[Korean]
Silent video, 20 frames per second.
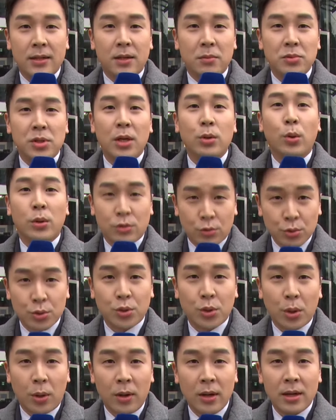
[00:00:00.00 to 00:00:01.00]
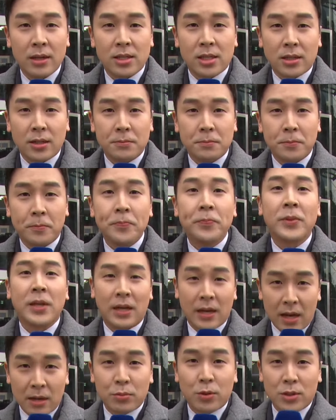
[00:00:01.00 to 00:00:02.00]
김지혜 돌직구쇼 지금
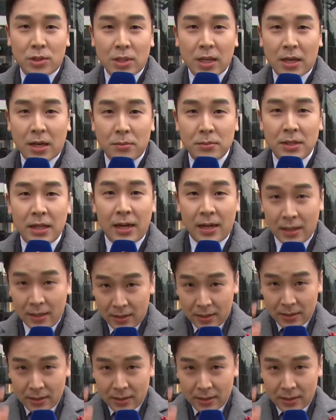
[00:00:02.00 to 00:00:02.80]
라이브로 시작합니다.